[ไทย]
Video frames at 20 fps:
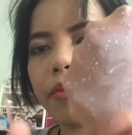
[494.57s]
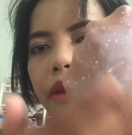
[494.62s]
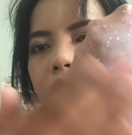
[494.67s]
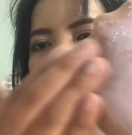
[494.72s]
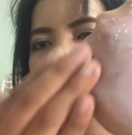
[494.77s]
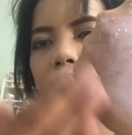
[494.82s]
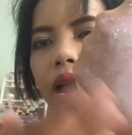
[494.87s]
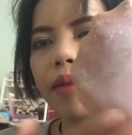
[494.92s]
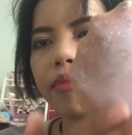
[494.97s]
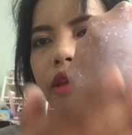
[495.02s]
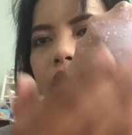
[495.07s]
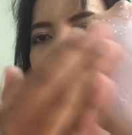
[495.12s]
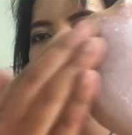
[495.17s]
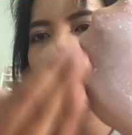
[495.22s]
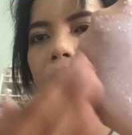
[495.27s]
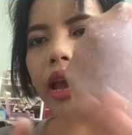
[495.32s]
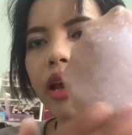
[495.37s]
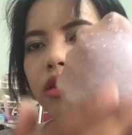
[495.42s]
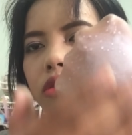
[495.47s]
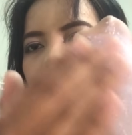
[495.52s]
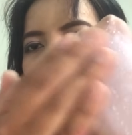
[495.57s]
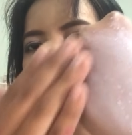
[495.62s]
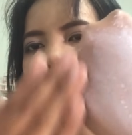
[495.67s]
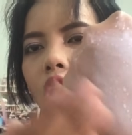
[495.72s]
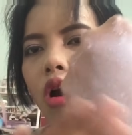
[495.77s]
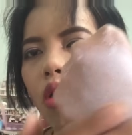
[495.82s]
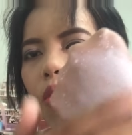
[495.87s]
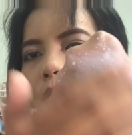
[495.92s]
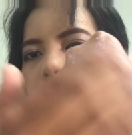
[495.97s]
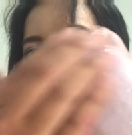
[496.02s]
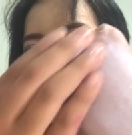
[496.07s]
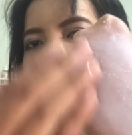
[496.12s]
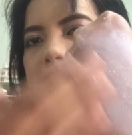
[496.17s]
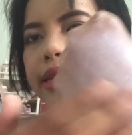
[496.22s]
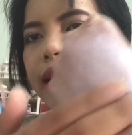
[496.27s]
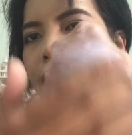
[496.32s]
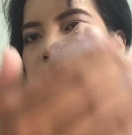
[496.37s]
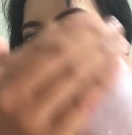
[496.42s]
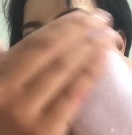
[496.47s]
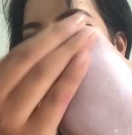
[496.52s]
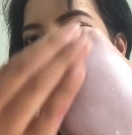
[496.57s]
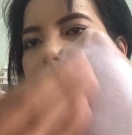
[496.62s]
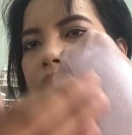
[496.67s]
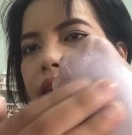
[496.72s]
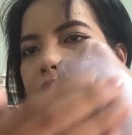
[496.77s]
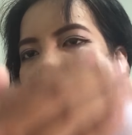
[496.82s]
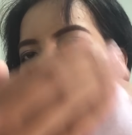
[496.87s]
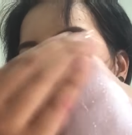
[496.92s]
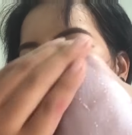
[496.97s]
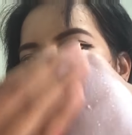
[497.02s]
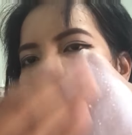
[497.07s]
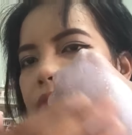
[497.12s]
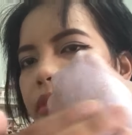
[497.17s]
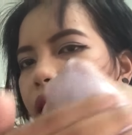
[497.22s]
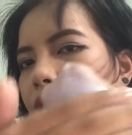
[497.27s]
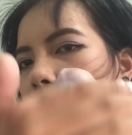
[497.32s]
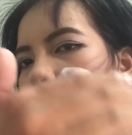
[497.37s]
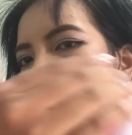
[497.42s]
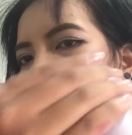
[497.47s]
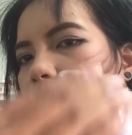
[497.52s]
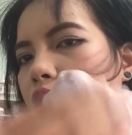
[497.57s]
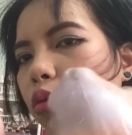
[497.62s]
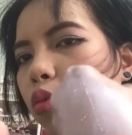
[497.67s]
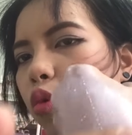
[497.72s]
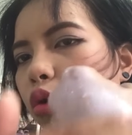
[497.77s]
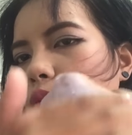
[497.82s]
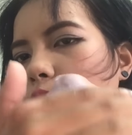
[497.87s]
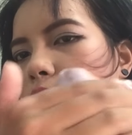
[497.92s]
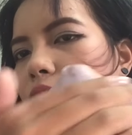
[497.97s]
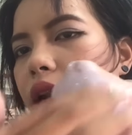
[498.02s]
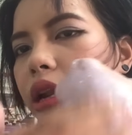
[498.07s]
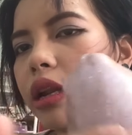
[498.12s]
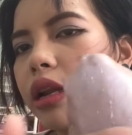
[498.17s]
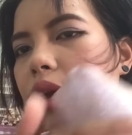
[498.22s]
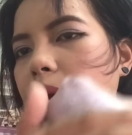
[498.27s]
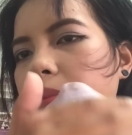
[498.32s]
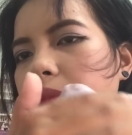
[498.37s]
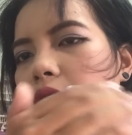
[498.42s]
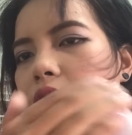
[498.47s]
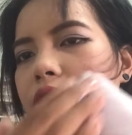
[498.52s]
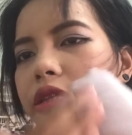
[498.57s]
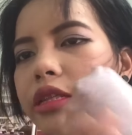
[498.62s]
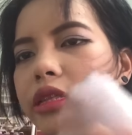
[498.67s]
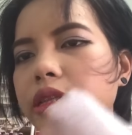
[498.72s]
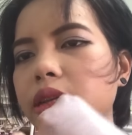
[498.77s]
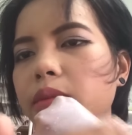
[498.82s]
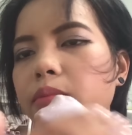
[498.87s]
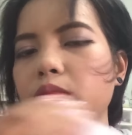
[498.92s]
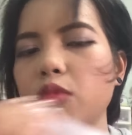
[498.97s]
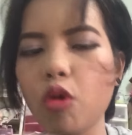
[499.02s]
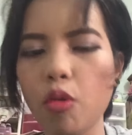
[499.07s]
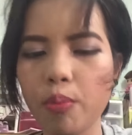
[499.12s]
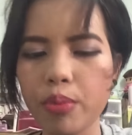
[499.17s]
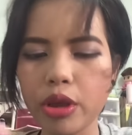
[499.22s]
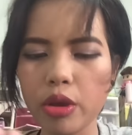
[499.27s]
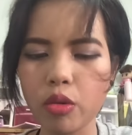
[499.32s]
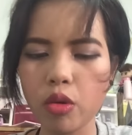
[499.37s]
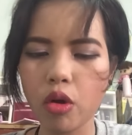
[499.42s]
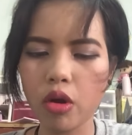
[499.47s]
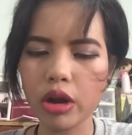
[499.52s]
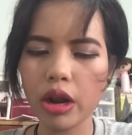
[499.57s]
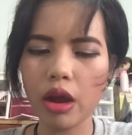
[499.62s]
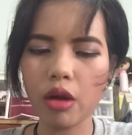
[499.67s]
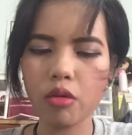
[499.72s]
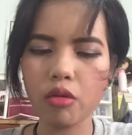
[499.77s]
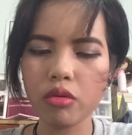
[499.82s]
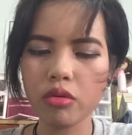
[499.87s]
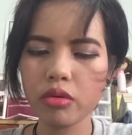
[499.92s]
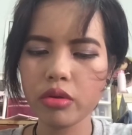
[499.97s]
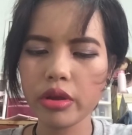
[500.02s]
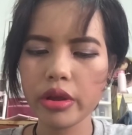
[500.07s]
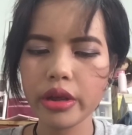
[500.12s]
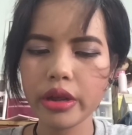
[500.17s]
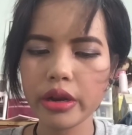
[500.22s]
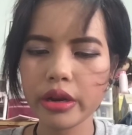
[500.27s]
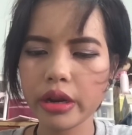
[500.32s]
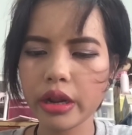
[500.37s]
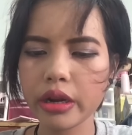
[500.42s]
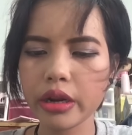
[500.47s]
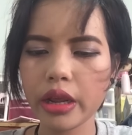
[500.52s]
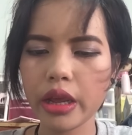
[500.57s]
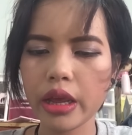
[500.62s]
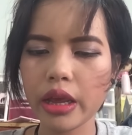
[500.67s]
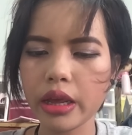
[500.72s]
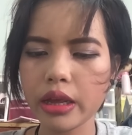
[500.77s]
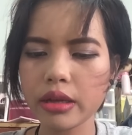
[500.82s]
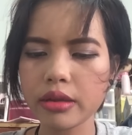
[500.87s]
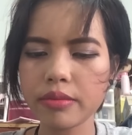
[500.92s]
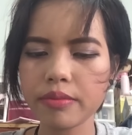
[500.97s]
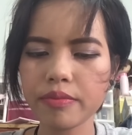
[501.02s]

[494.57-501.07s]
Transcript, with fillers: นเม็ดน้ำที่แตกตัวออกมาจากเนื้อครีม แล้วพอเราวนไปเรื่อยๆ มันก็จะซึมลงผิวของเรา นั่นเอง